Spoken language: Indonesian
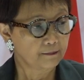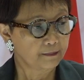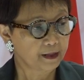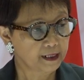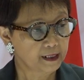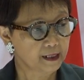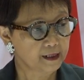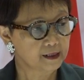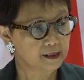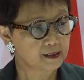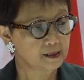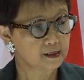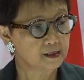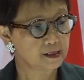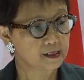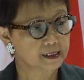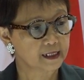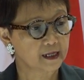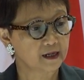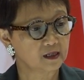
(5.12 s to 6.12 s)
pada hari
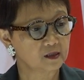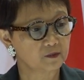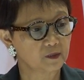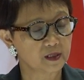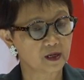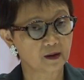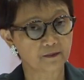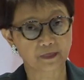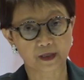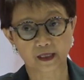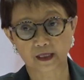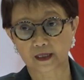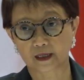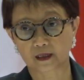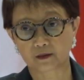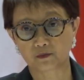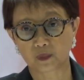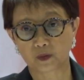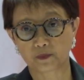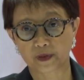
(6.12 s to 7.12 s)
ini saya ingin
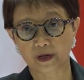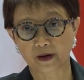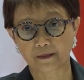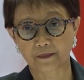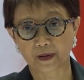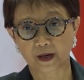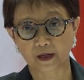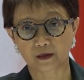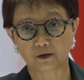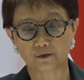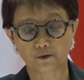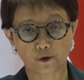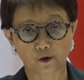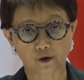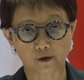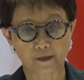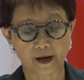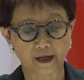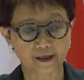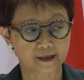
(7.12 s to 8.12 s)
menyampaikan beberapa
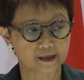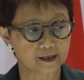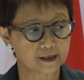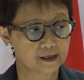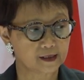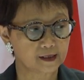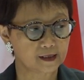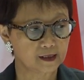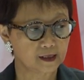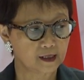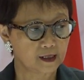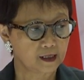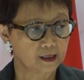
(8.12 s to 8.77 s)
informasi